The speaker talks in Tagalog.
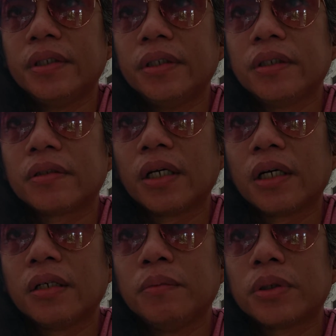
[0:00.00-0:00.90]
Hindi ko
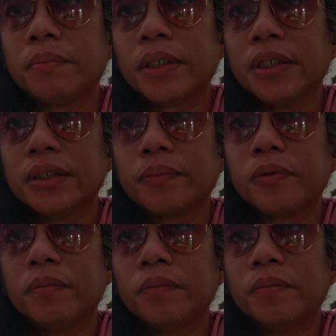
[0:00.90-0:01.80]
talaga lubos maisip
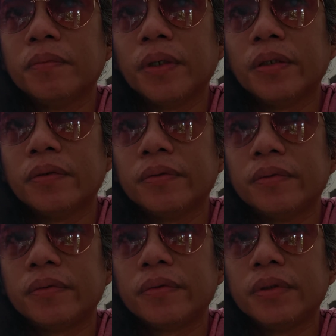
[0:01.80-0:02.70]
kung ano,
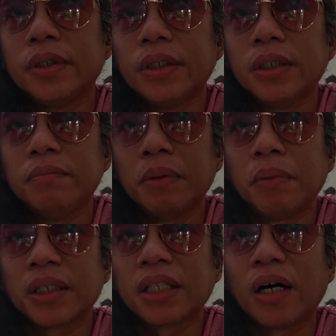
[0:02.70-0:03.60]
may
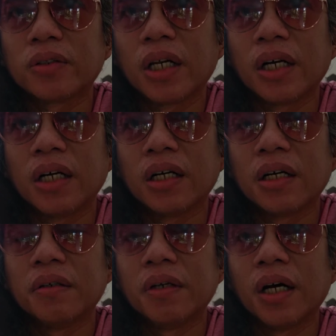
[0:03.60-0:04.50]
mga tao talagang
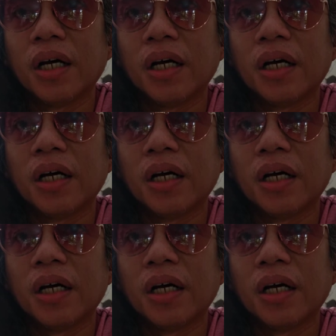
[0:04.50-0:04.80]
gano'n na